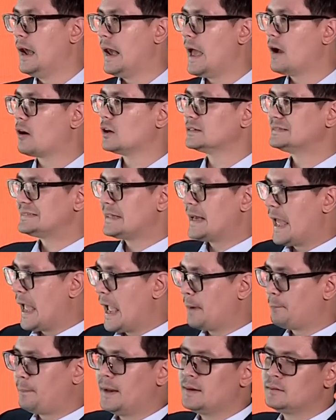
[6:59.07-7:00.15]
แล้วก็แสด
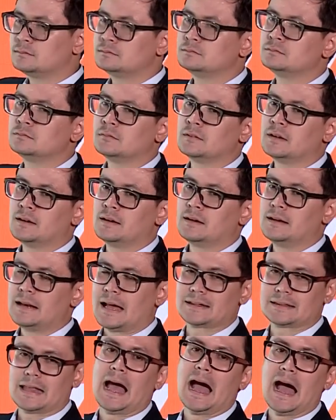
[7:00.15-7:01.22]
งเป็นห
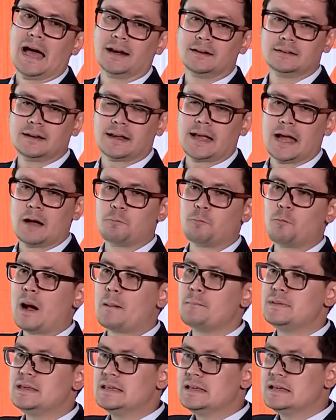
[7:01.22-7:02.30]
ลักฐานนะครับ
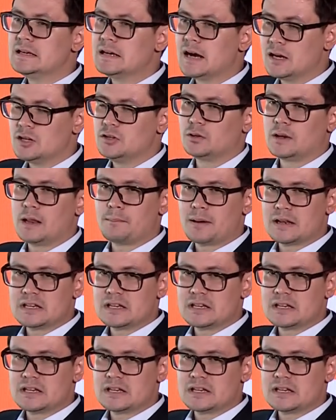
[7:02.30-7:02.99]
ว่ามีเงินอยู่ใน